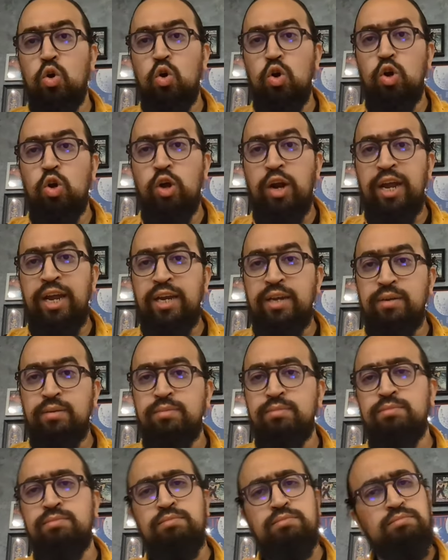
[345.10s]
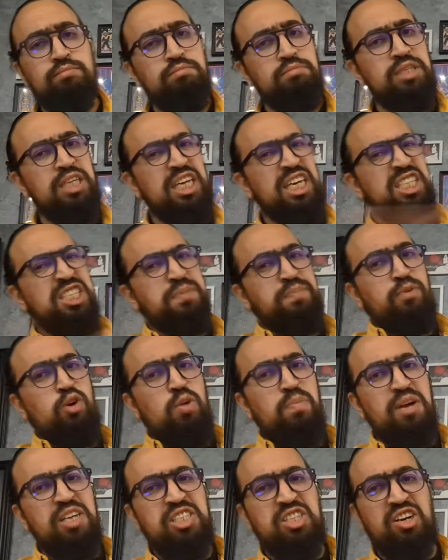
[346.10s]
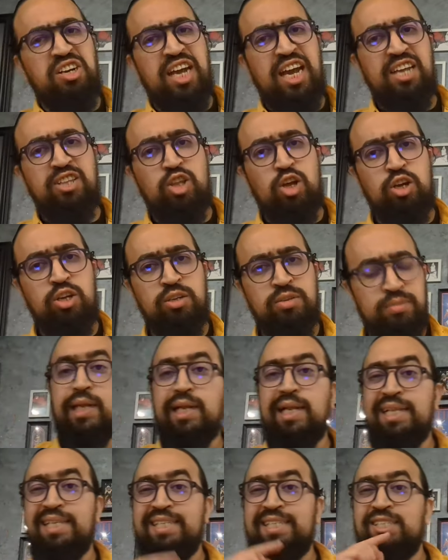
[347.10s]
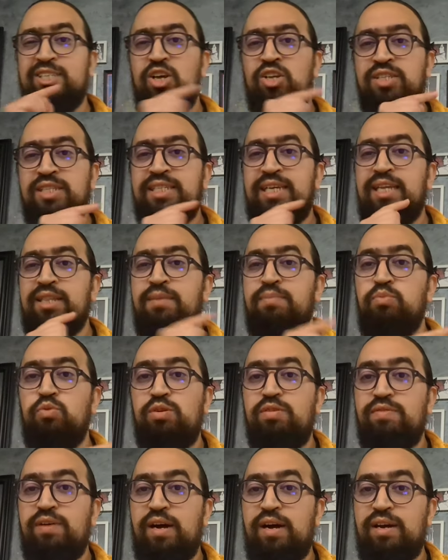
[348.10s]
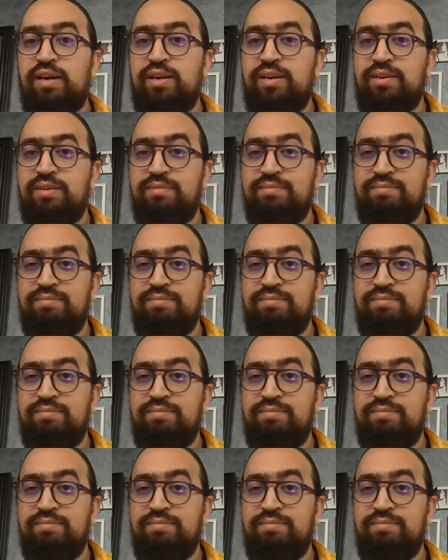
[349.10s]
والاخرين يتبعوا باستر كيطان للسانسيت بولفار